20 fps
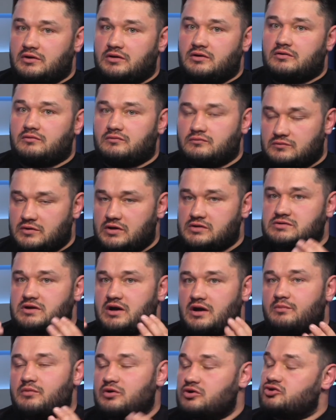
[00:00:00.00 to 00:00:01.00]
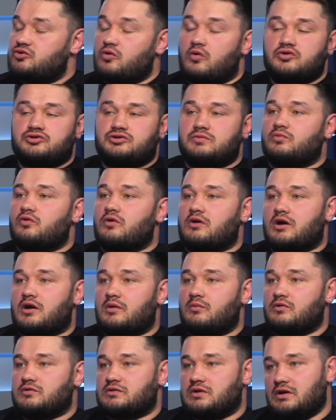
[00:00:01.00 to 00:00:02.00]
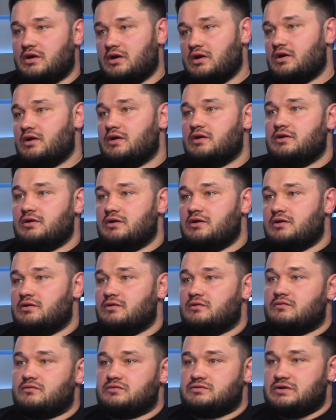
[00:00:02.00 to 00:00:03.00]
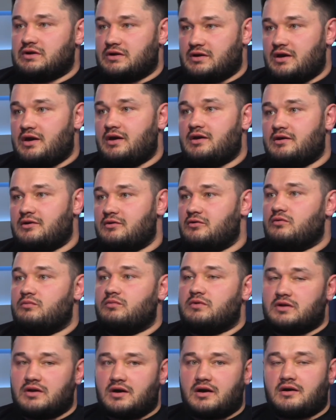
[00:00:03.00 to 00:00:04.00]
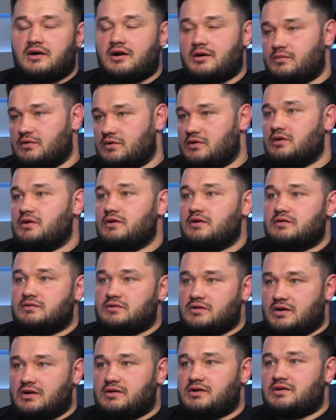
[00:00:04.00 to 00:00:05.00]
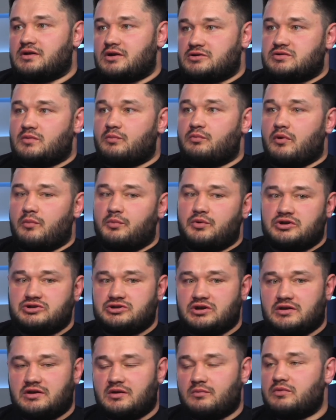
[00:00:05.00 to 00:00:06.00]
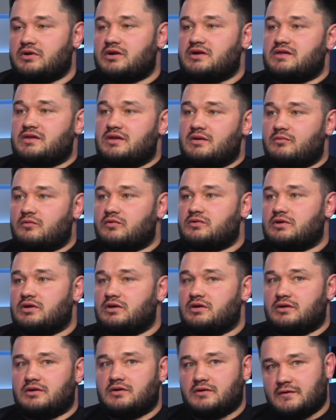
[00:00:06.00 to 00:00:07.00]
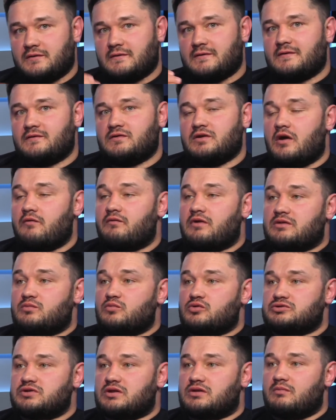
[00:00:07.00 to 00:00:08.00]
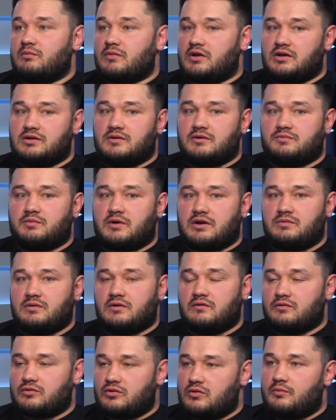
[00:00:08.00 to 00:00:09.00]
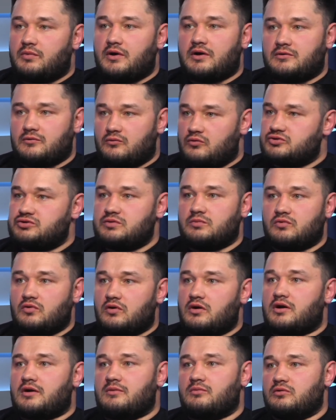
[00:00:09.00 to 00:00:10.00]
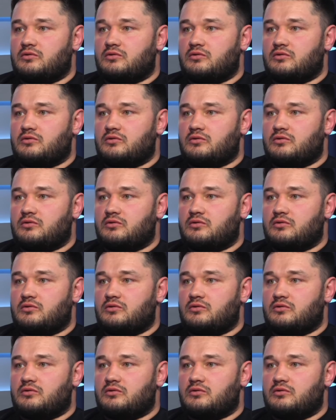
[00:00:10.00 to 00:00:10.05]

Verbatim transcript: И у нас как бы еще очень много работы и у Сергея, и у меня как бы на, на нашем поприще, где мы растим вот, и даем возможность молодым спортсменам выступать, очень много